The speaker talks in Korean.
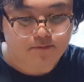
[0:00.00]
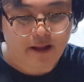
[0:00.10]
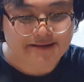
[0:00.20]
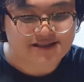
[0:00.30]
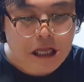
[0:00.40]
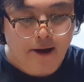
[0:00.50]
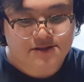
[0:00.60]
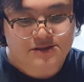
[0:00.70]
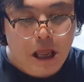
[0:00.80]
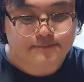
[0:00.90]
근처에
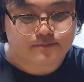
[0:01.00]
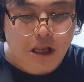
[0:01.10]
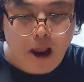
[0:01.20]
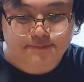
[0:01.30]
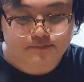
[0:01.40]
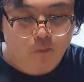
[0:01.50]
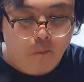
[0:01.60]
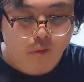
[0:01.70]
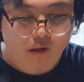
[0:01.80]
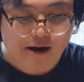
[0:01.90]
마트 이마트
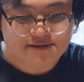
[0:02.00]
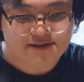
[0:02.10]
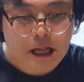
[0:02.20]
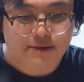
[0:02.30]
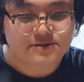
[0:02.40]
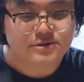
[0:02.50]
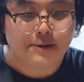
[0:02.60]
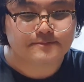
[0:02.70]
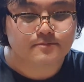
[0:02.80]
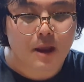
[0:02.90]
가시면요
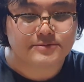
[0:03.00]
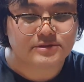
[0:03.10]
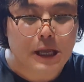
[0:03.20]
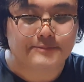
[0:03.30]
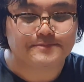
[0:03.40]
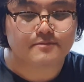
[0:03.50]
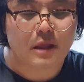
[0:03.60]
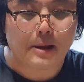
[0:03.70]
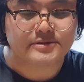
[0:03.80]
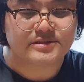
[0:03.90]
지금 있거든요.
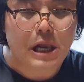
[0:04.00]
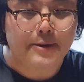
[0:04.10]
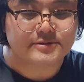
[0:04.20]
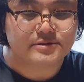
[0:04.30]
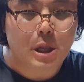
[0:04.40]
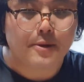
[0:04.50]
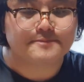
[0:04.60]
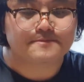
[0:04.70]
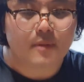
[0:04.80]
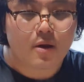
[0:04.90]
가서 한번
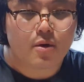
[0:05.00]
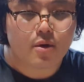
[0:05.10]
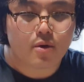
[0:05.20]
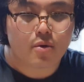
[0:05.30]
사보세요.